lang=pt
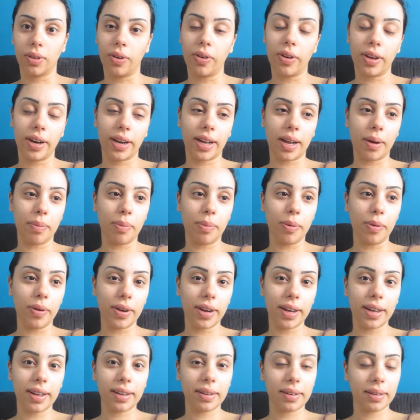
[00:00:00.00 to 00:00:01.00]
Agora acabou
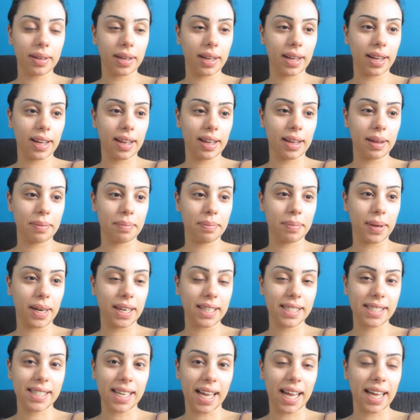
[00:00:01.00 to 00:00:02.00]
a, a
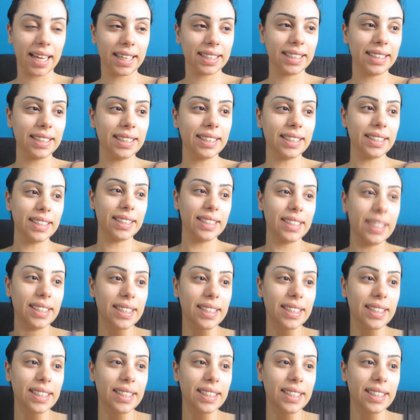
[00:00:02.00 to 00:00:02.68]
palhaçada.